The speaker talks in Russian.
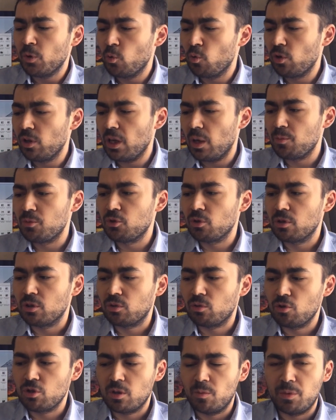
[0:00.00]
Углы обзора
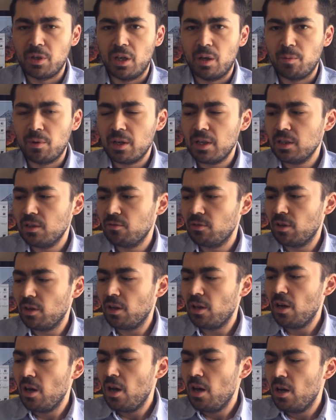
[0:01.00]
тоже мне
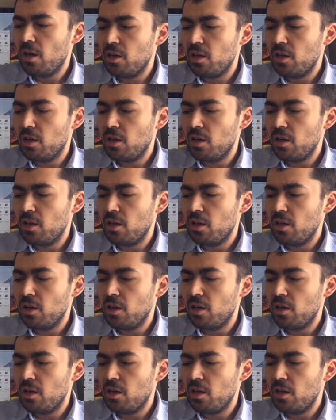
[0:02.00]
обрадовали,